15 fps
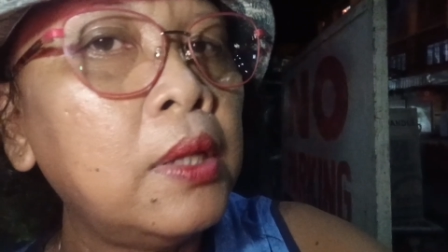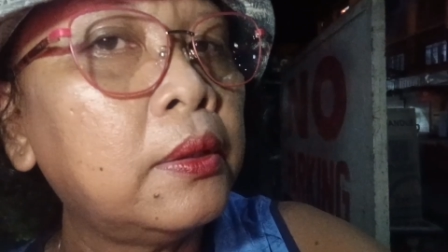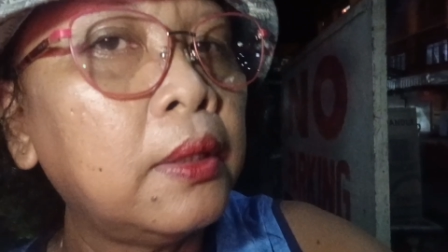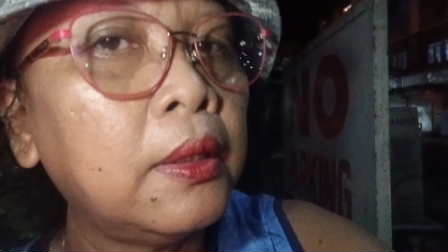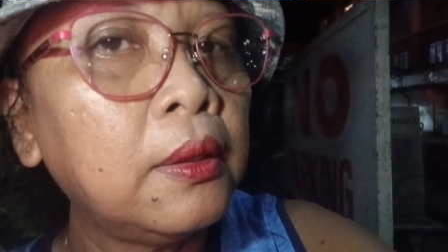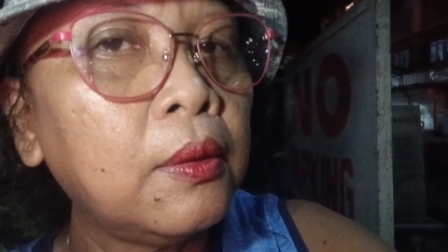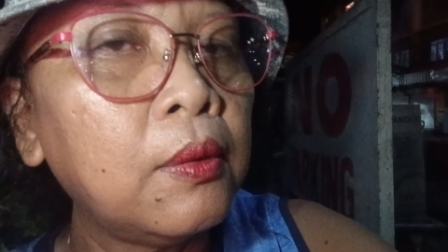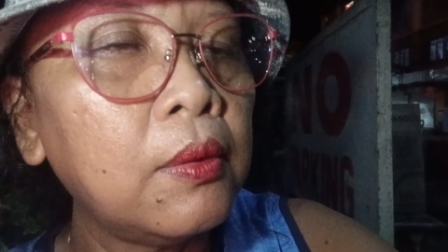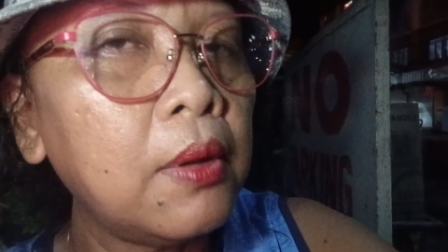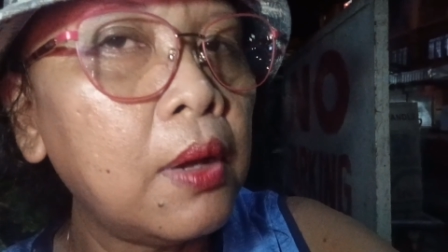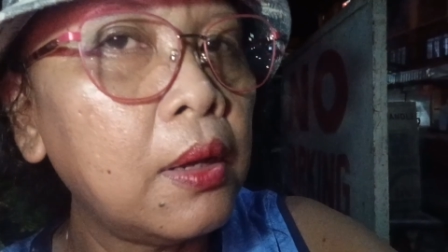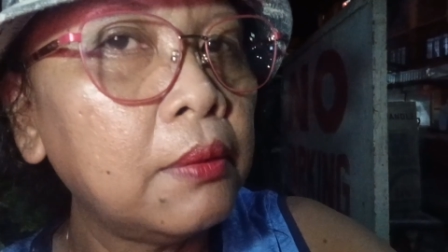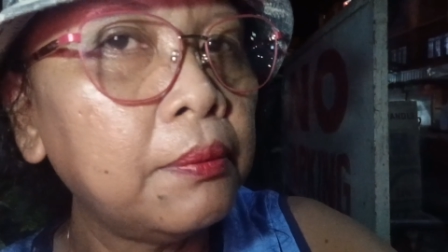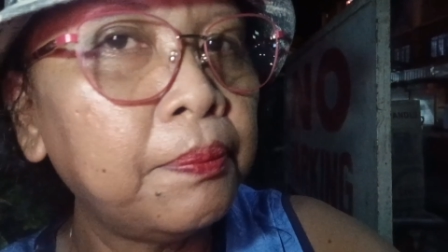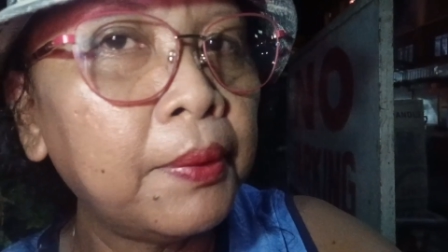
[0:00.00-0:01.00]
ulitin ko
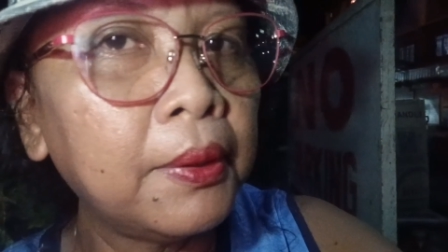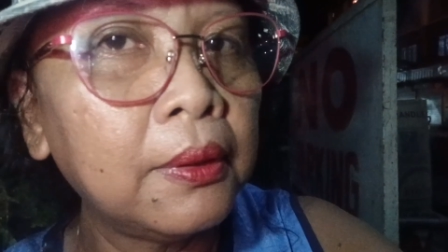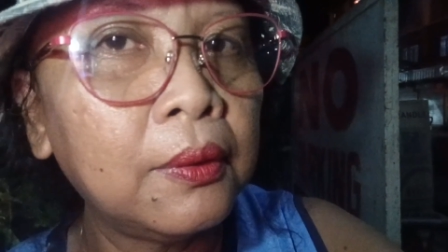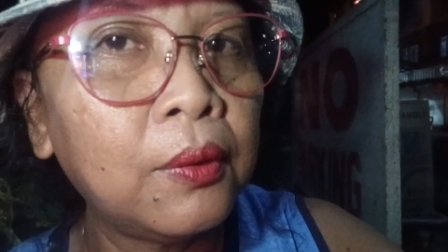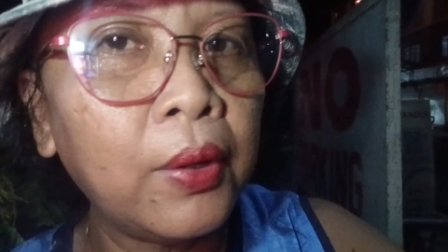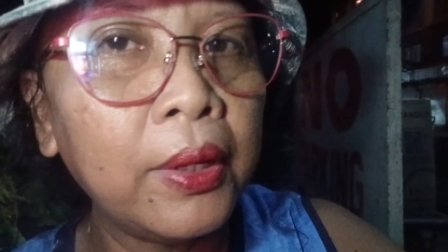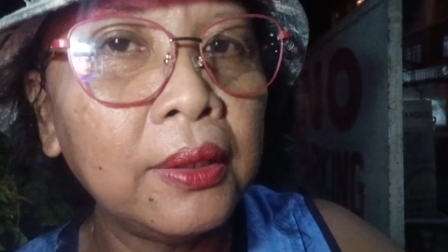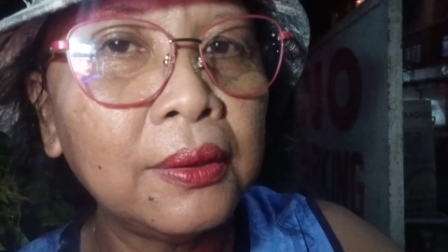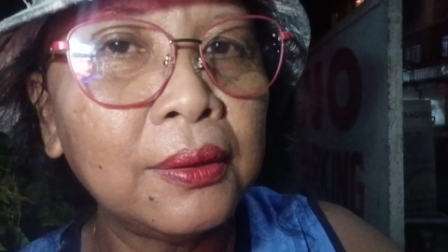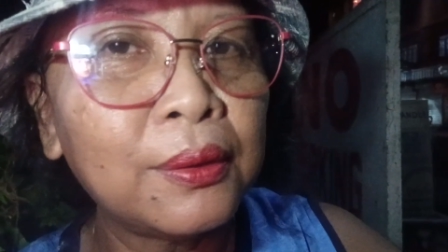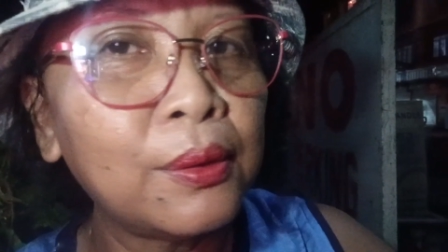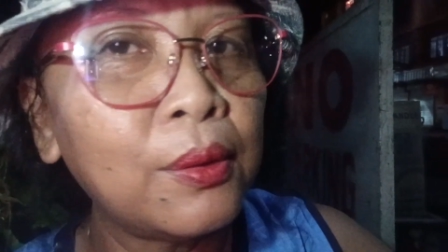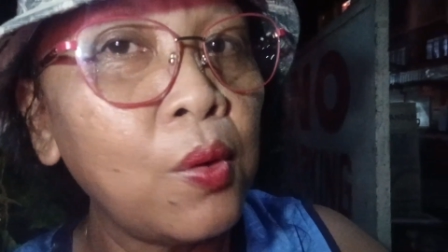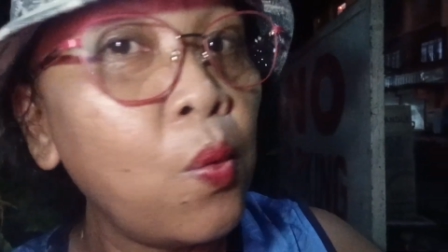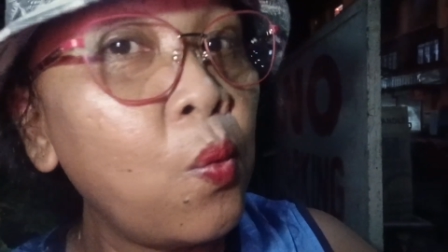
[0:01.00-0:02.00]
ang
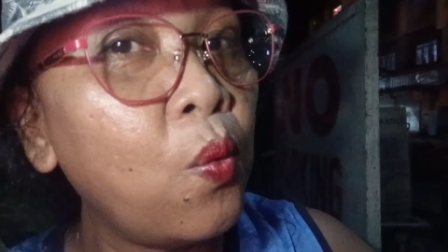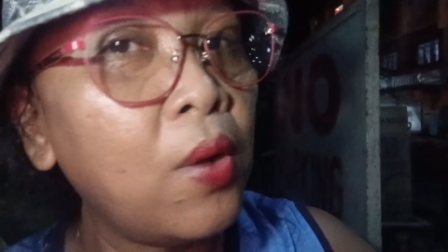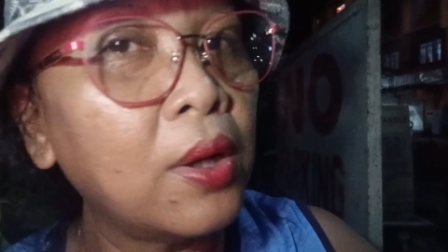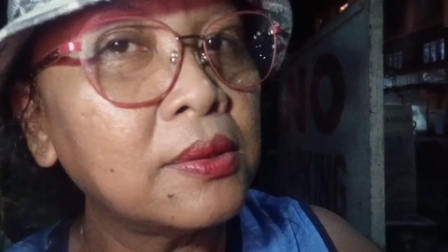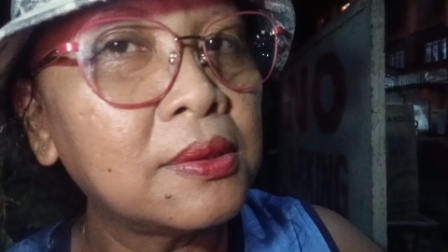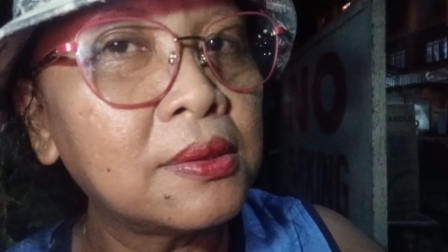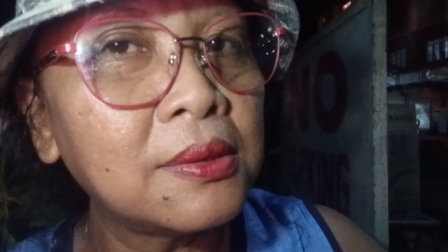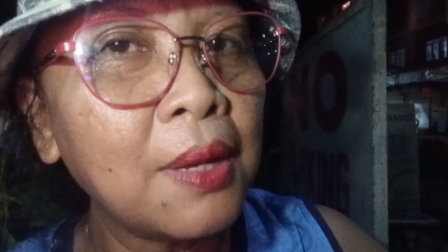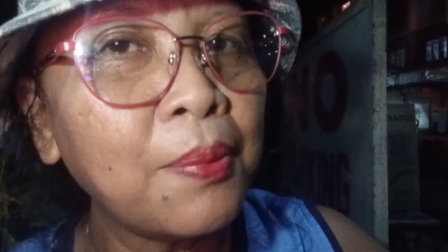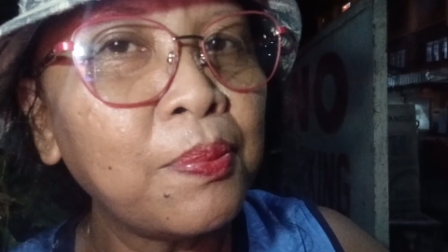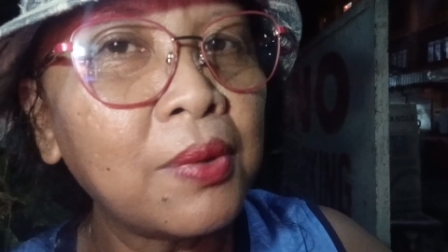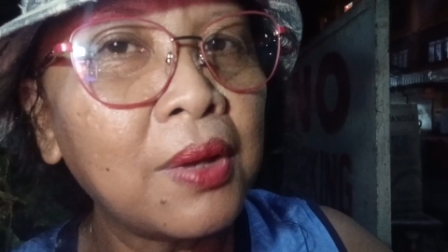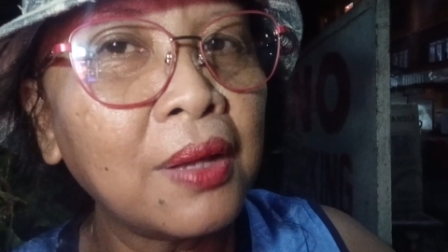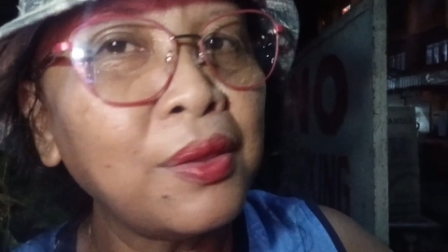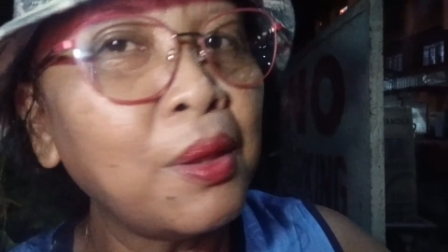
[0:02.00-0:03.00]
pag-intro. What's up,
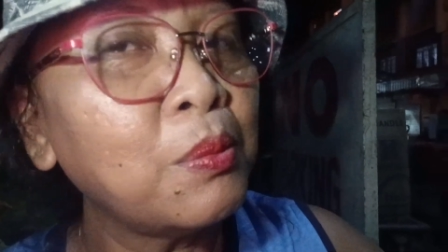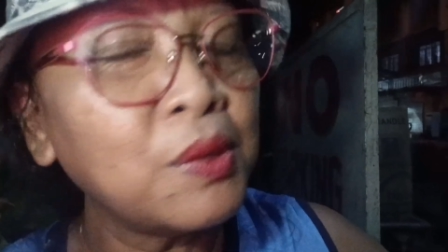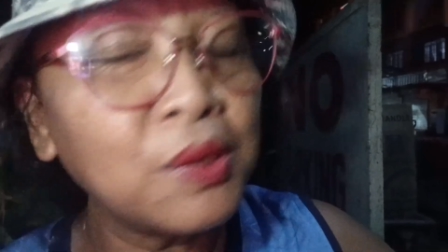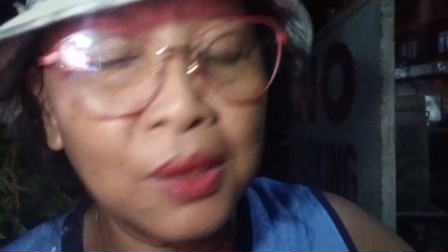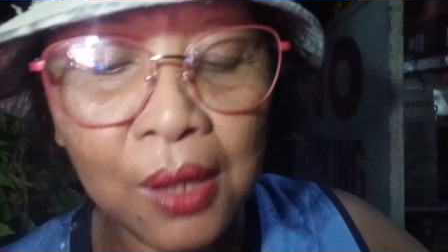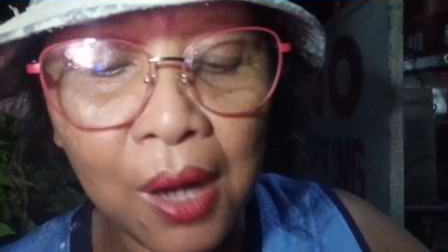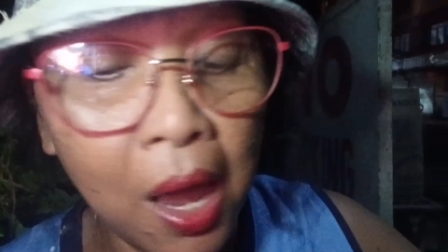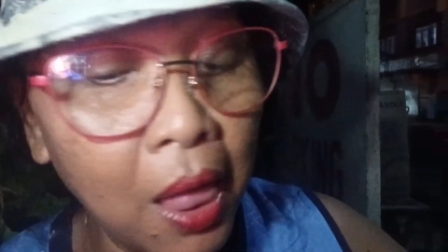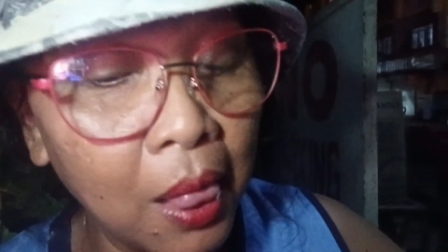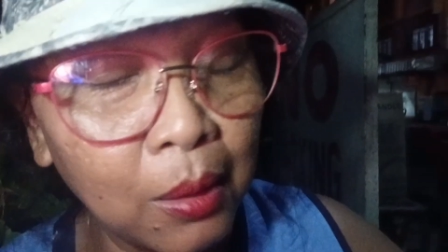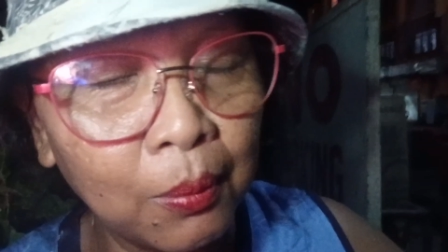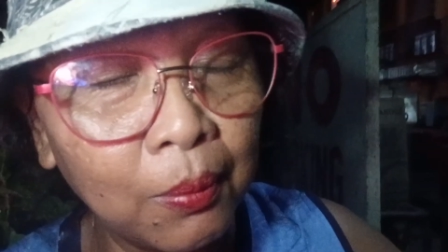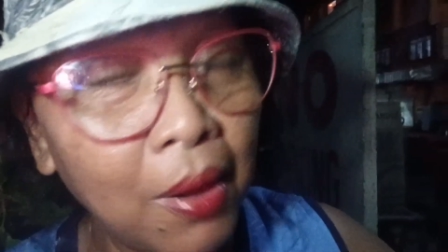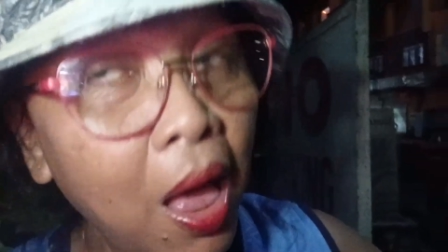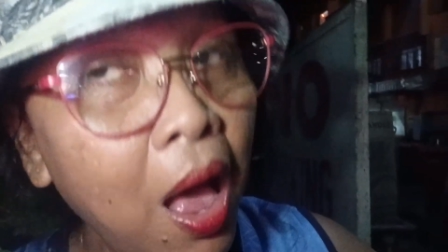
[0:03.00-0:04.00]
Kadamster?
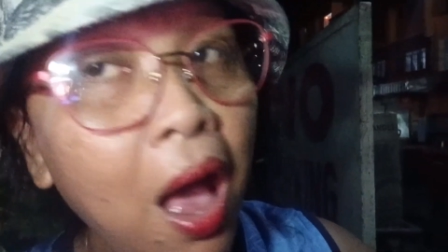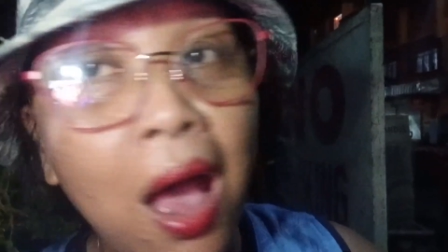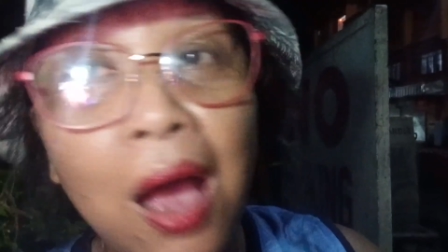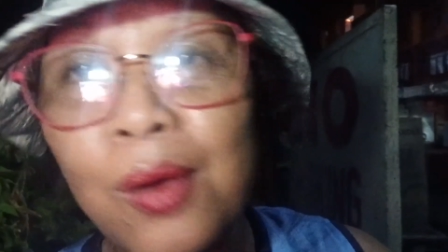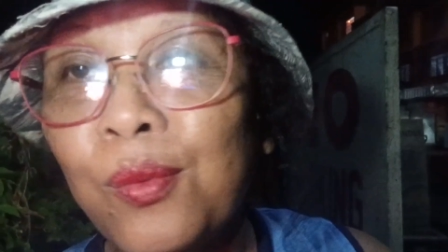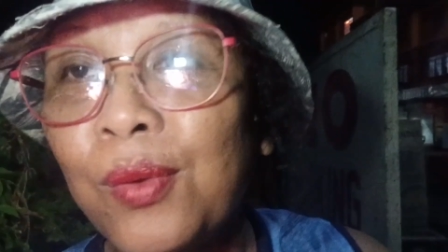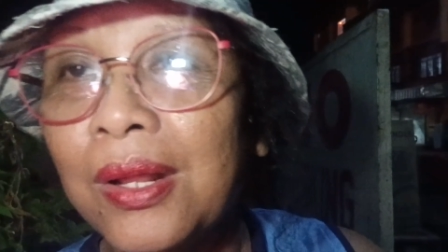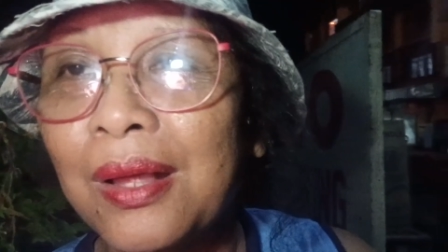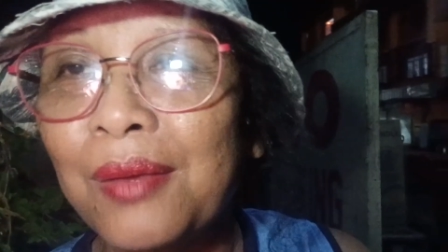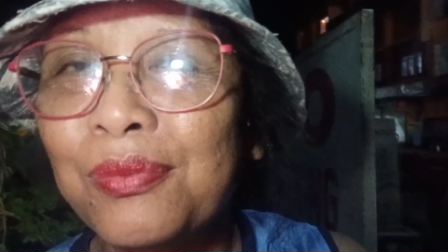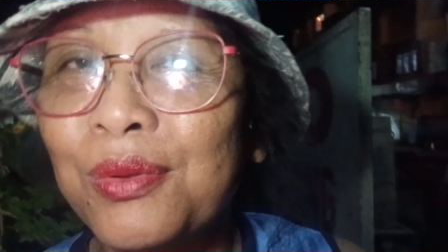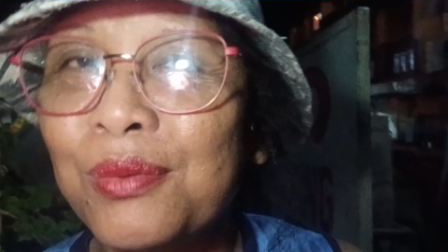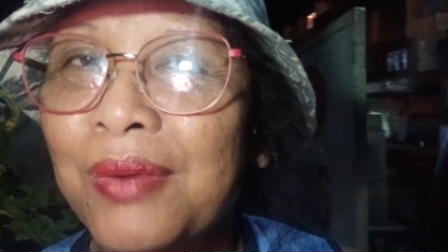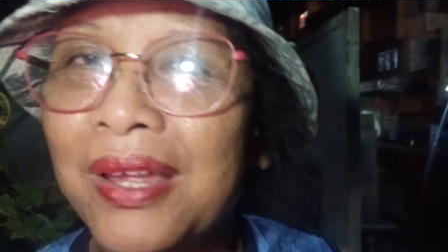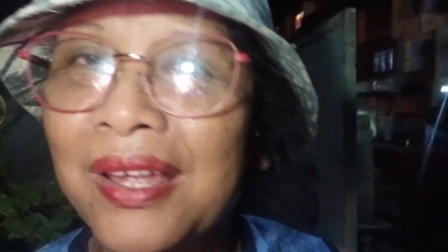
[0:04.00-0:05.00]
Hello, vlog!
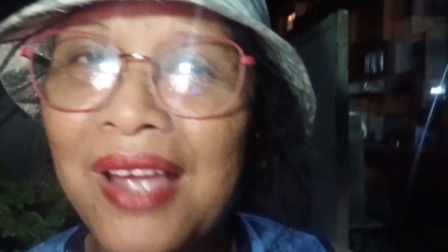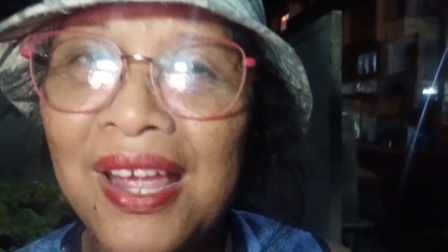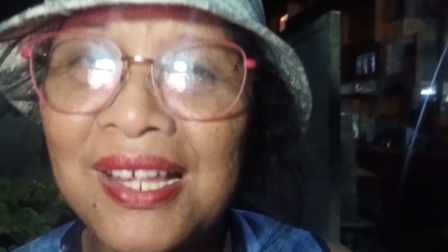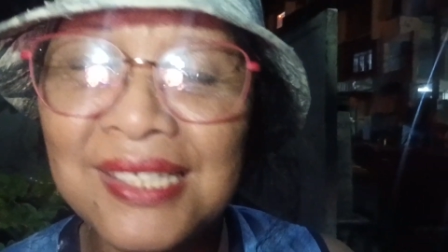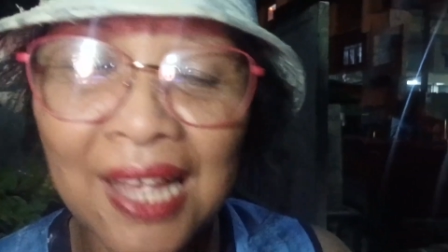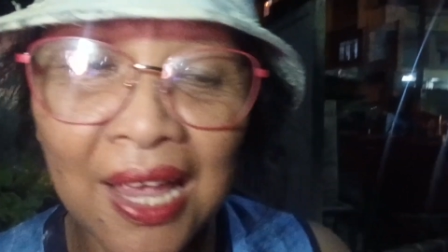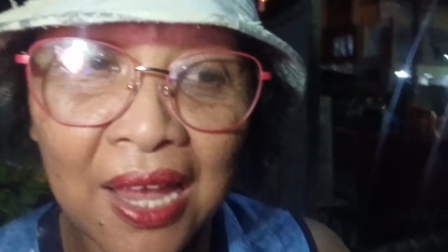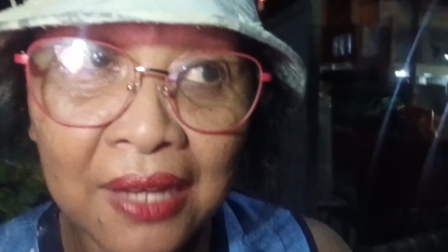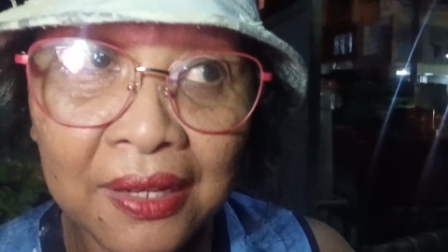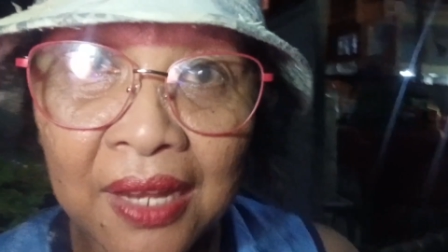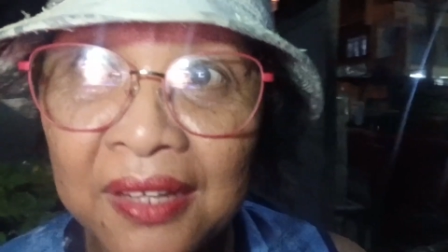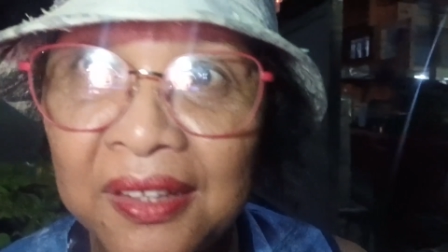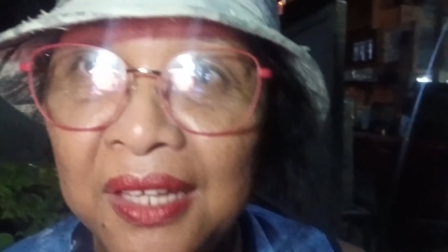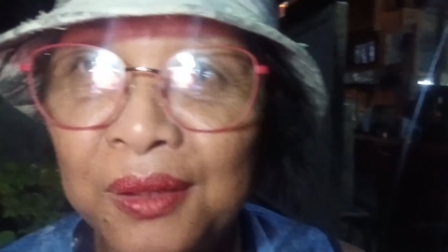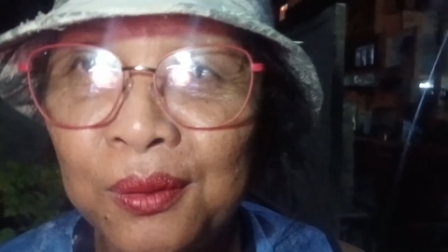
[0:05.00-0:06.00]
Welcome to my guys.
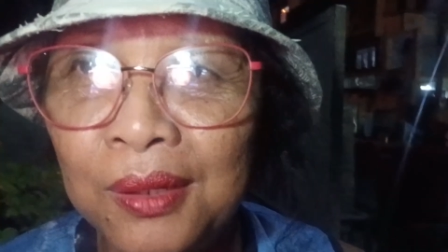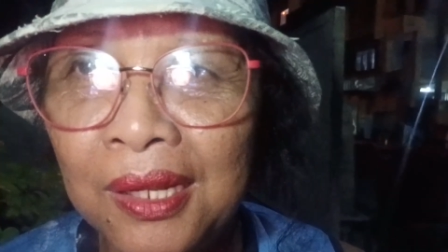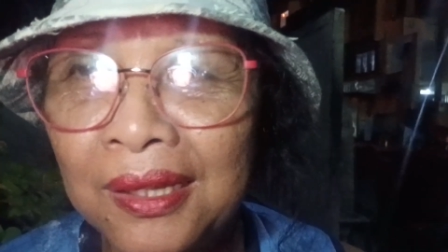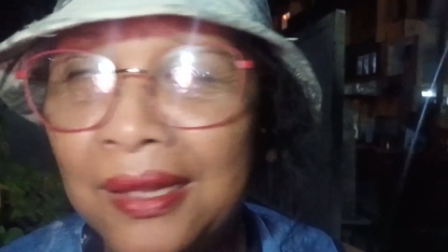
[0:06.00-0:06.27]
Nandito